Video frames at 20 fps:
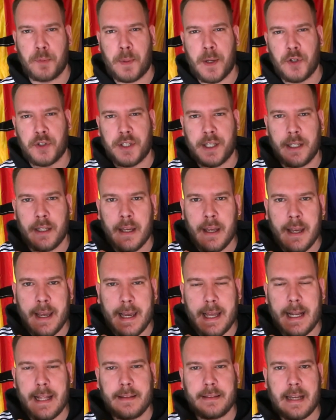Pero si
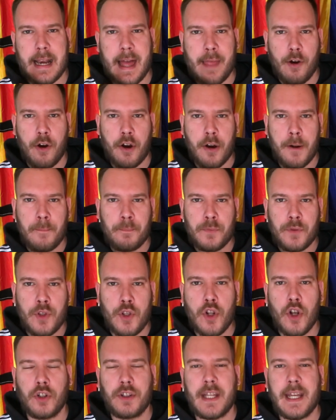el entrenador
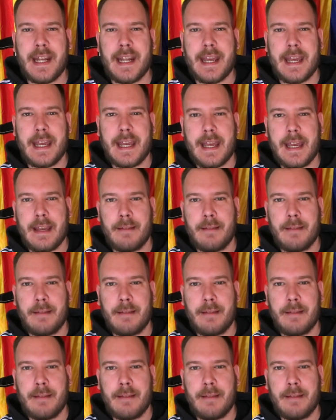no tiene,